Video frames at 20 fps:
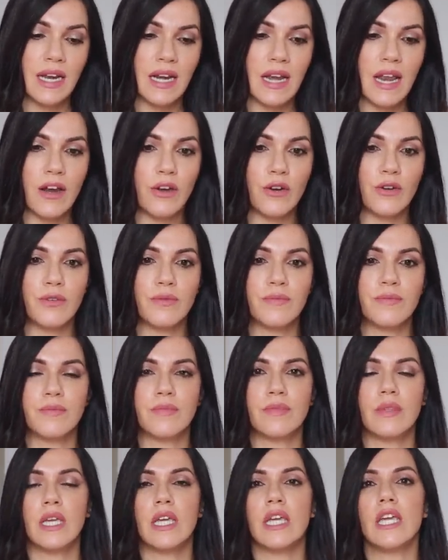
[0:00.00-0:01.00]
Claro,
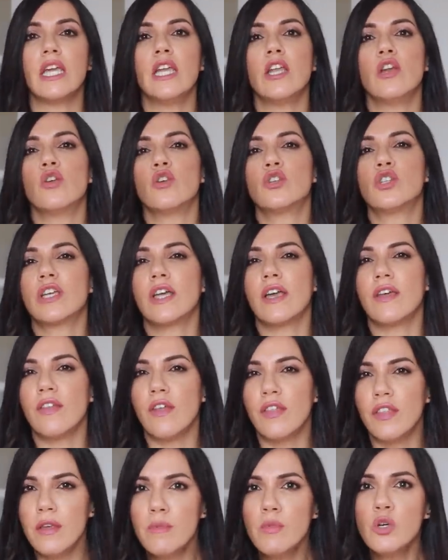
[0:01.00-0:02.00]
y los que
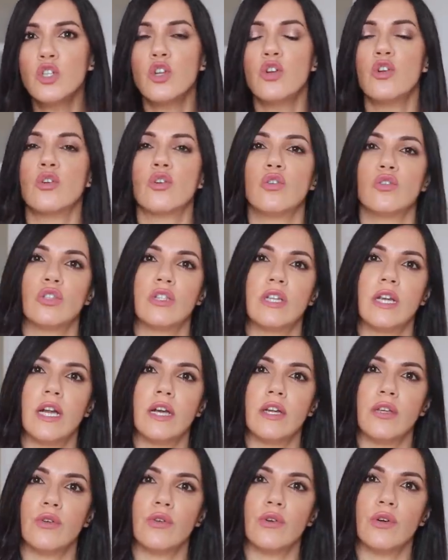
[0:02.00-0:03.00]
decimos lo
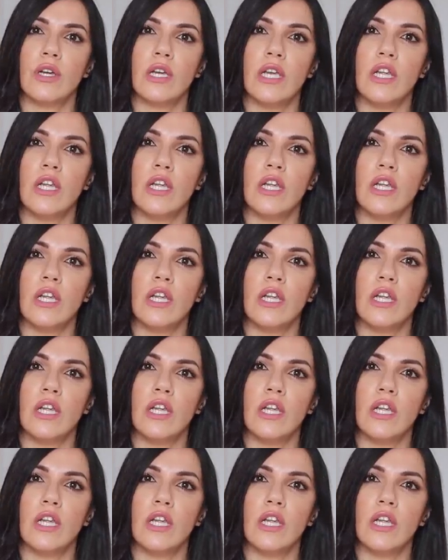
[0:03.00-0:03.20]
contrario